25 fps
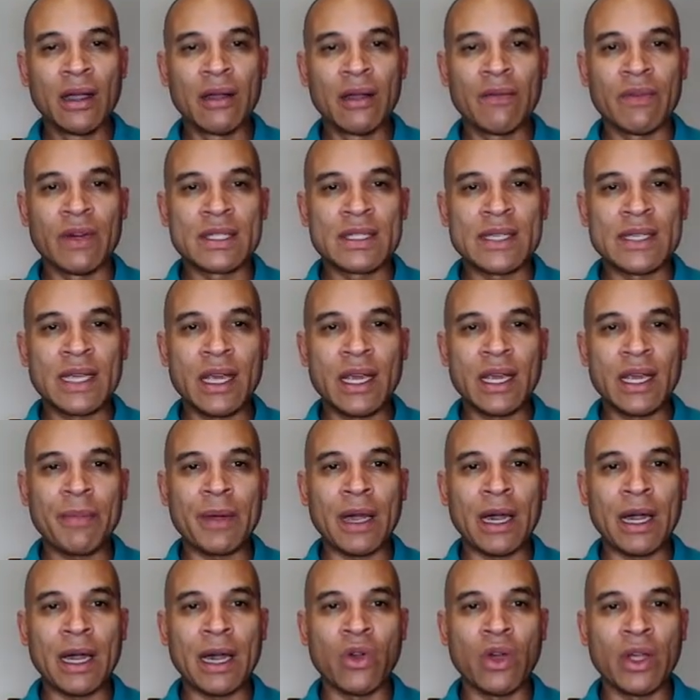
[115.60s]
Você
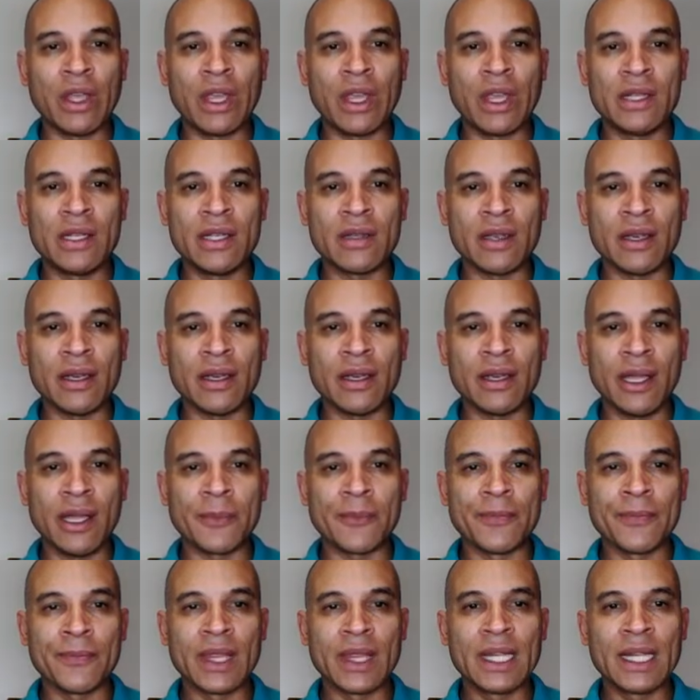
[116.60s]
reparou que isso
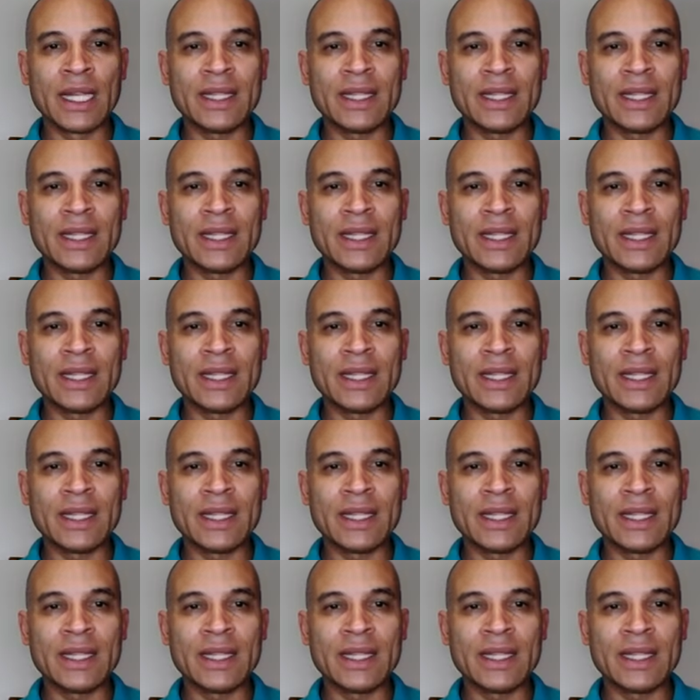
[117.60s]
aí